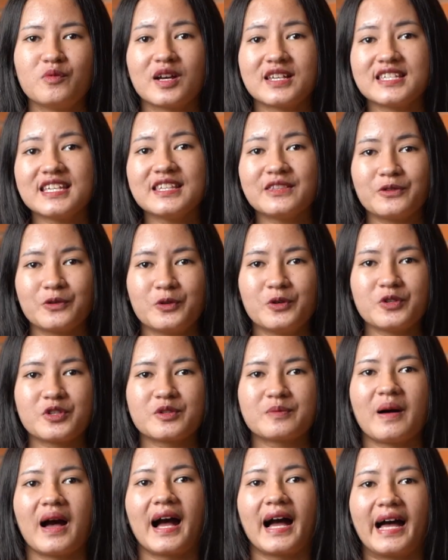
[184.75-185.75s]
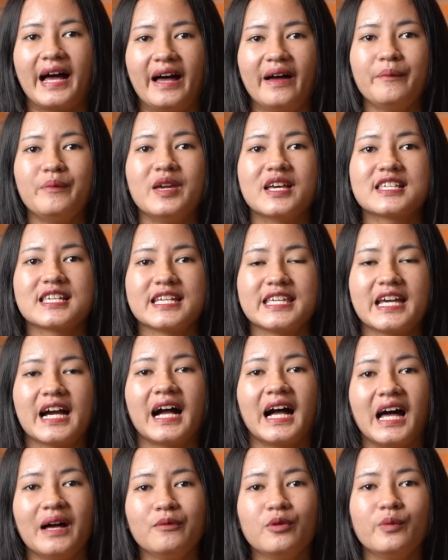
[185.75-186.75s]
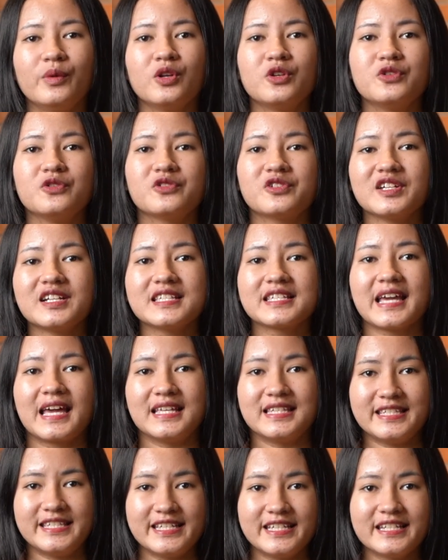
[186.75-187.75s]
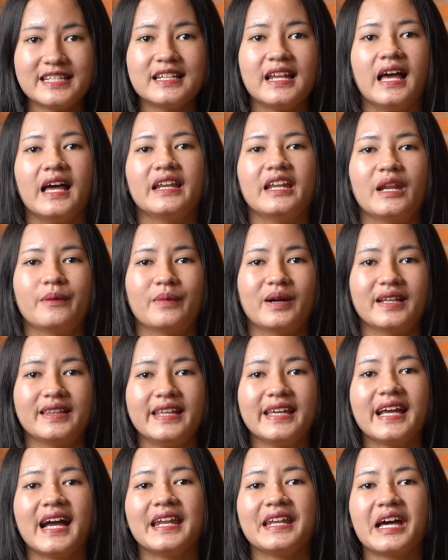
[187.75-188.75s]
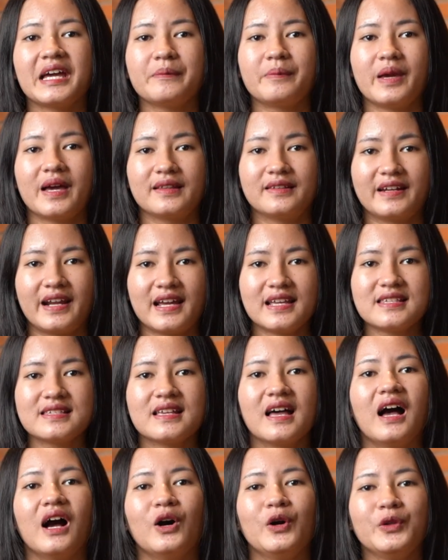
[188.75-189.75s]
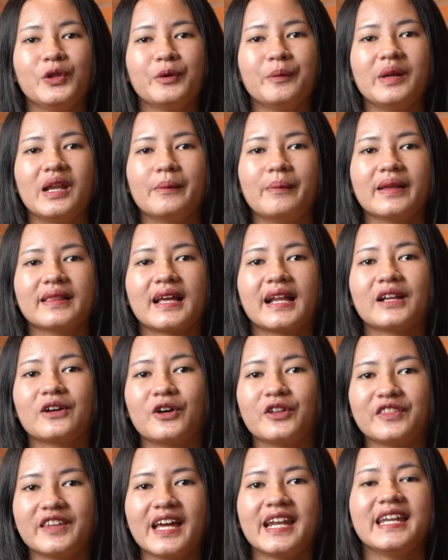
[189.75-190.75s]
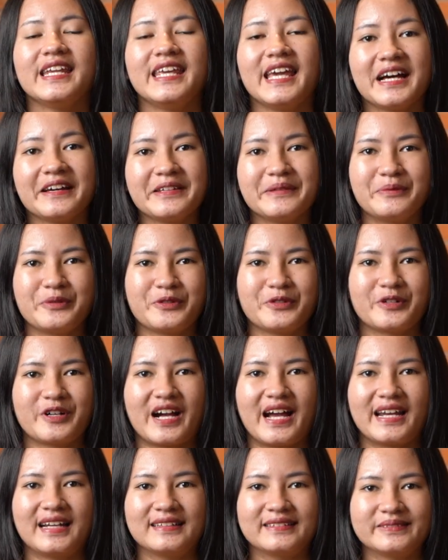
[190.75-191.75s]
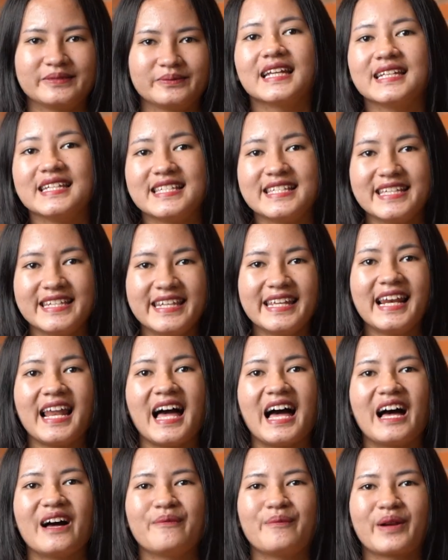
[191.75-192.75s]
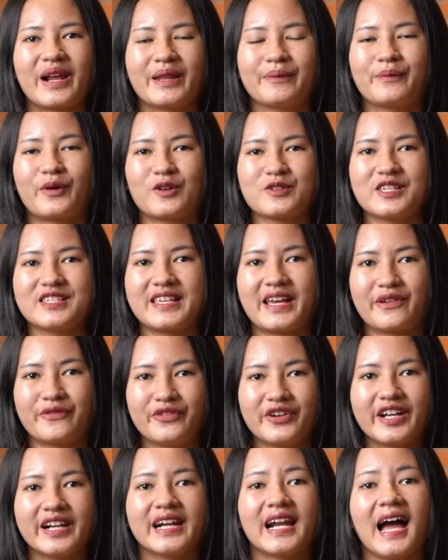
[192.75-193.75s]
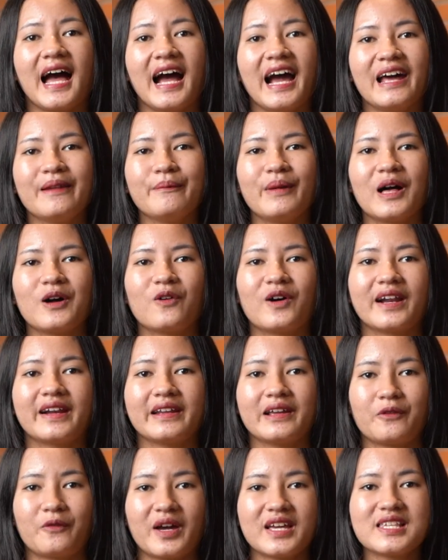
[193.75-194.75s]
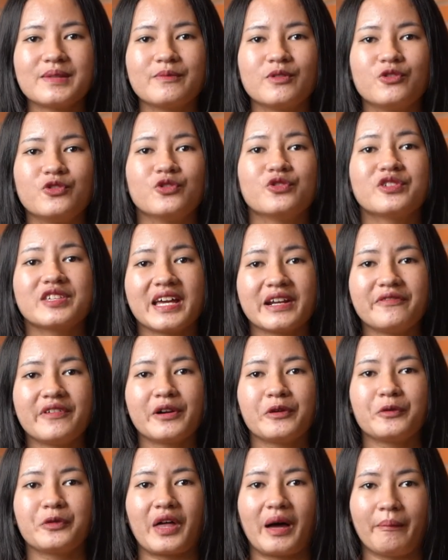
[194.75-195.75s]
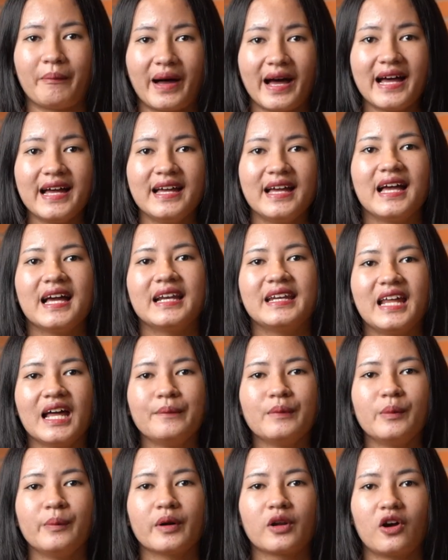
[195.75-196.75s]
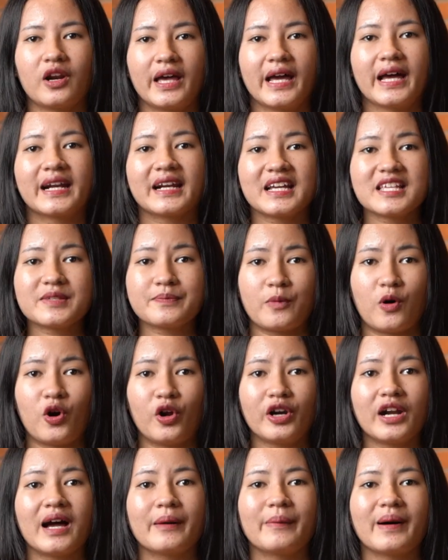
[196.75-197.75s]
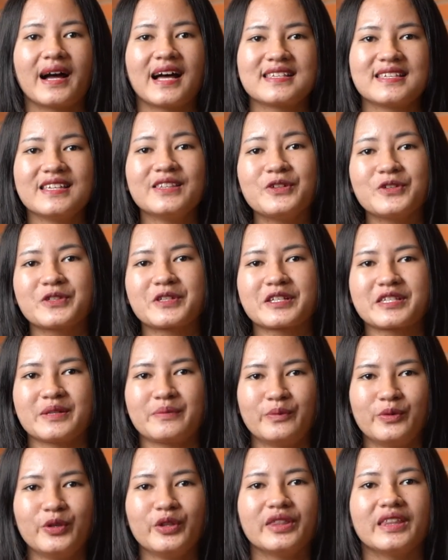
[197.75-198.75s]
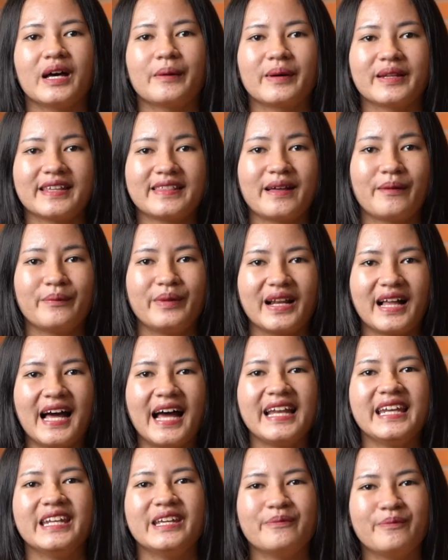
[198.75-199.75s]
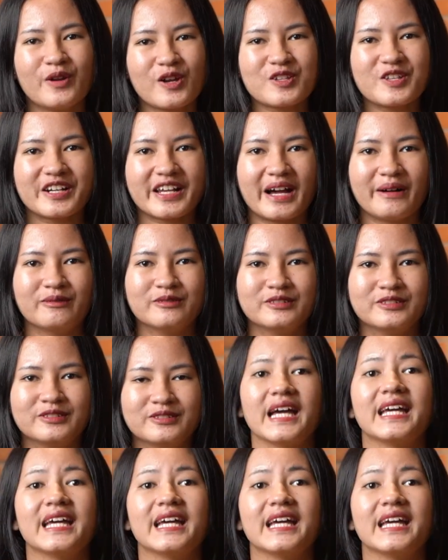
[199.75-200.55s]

sebuah situs, maka biasanya kamu menuju search engine dan mengetikkan IP address untuk mendapatkan konten yang dibutuhkan. Disinilah peran proxy server akan melakukan request menuju server utama dan memperoleh respon apakah situs tersebut dapat ditampilkan di browser kamu.